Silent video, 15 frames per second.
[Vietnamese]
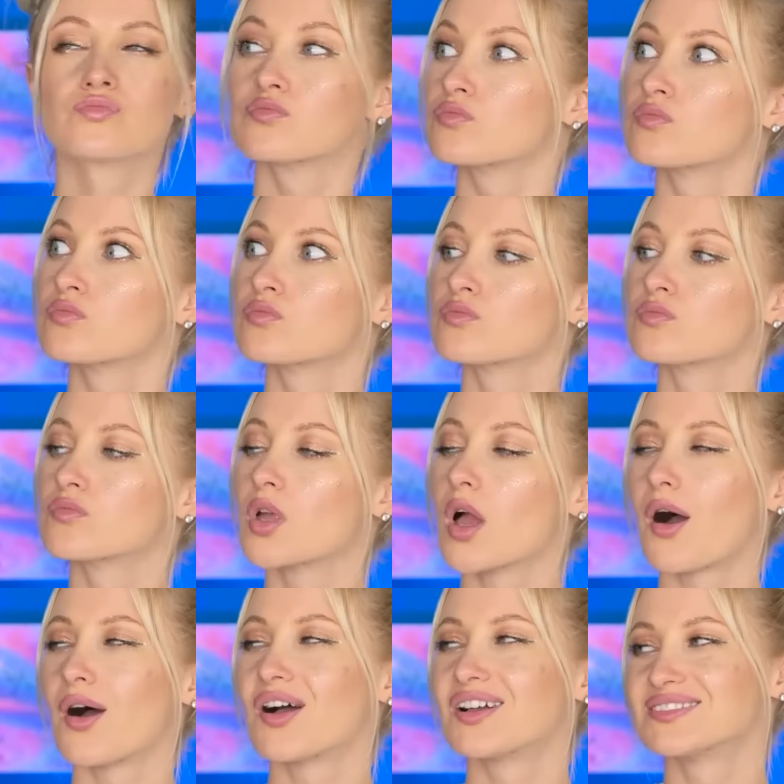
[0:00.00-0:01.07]
Cô
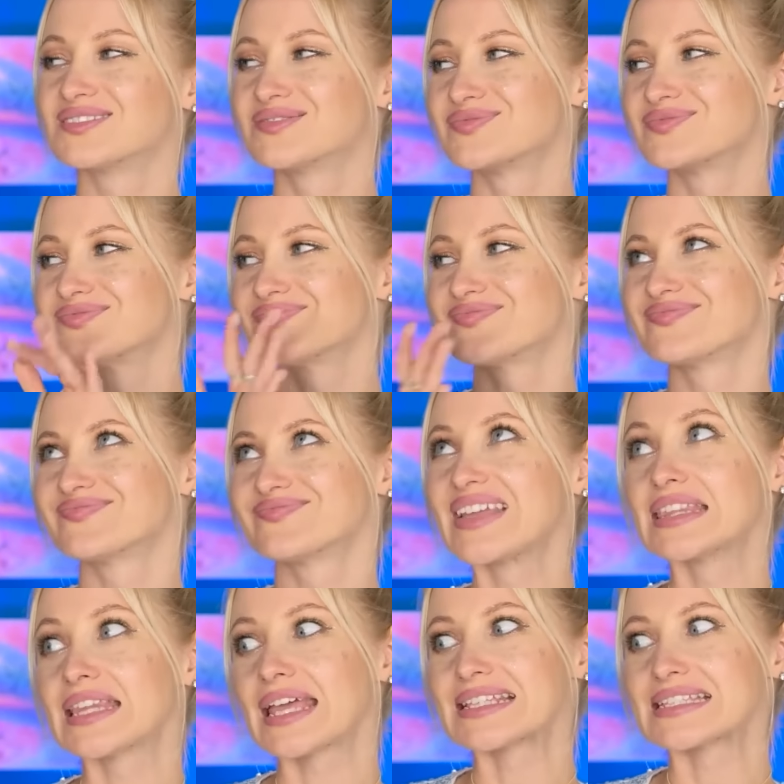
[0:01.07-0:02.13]
Betty, cảm
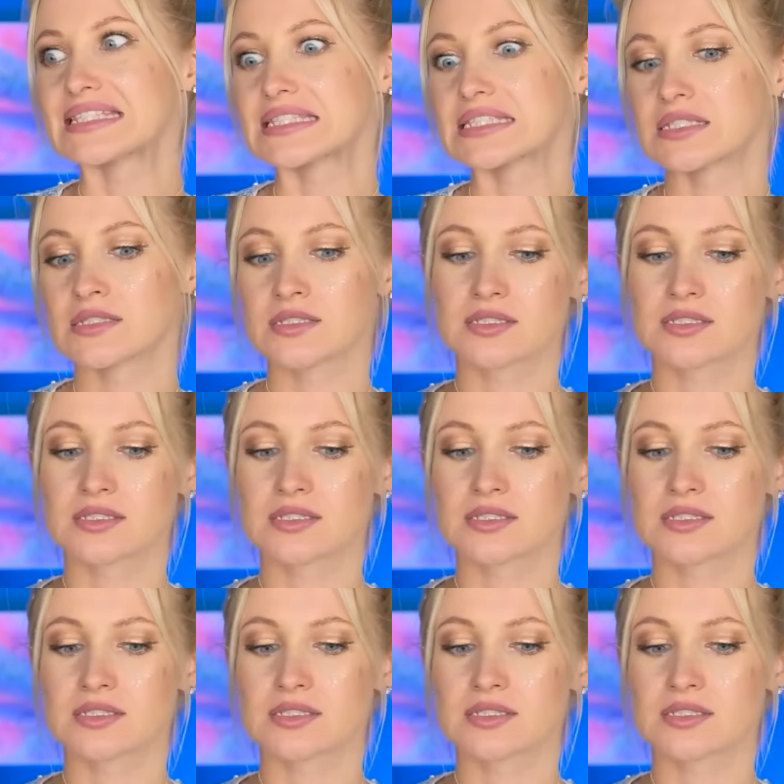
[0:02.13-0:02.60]
ơn đầu bếp.